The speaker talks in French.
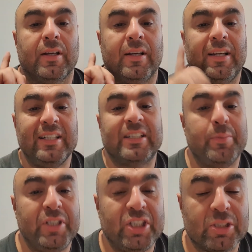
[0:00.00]
Les
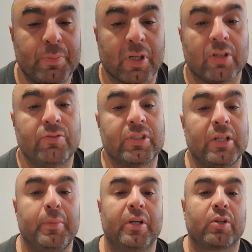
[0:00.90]
amis, j'espère que vous allez
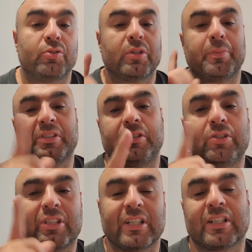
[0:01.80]
bien et que vous avez passé
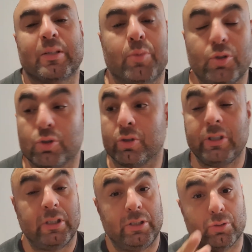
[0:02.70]
une très très bonne
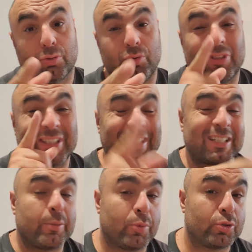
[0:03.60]
journée et surtout une très
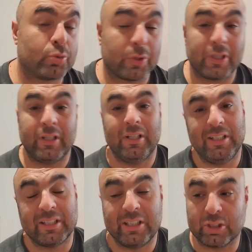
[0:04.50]
très bonne soirée
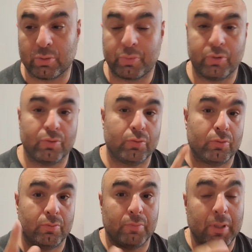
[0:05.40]
Ligue des Champions.
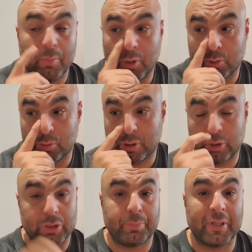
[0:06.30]
Bah moi écoutez, je ne
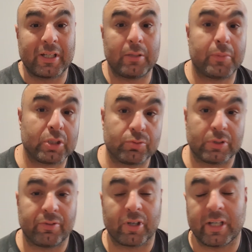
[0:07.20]
sais pas quel match vous
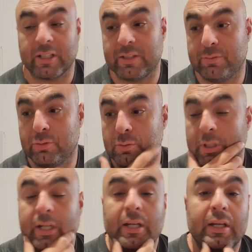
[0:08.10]
avez regardé vous,
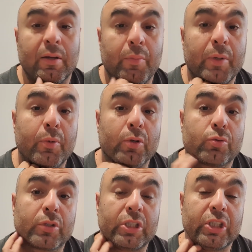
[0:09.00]
mais moi en tout
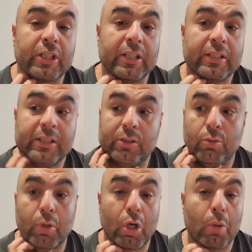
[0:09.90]
cas j'ai regardé, euh,
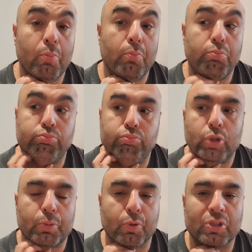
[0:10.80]
bah,
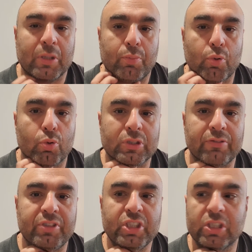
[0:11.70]
je pense la plus grosse
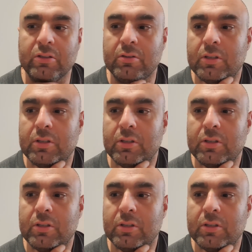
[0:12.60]
affiche. Hein.